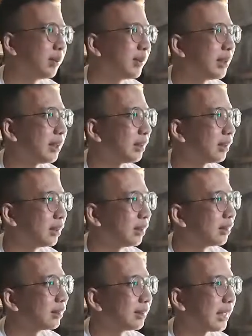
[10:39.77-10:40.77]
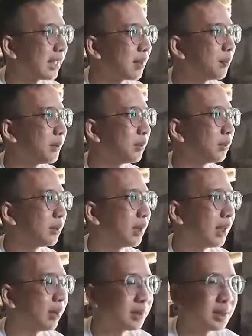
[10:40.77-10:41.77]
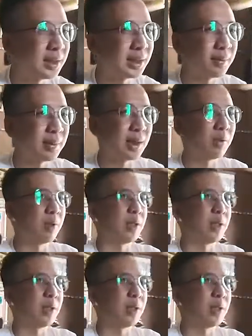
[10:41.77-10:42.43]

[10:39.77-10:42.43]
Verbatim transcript: 因为打个比如啊，好像以前我刚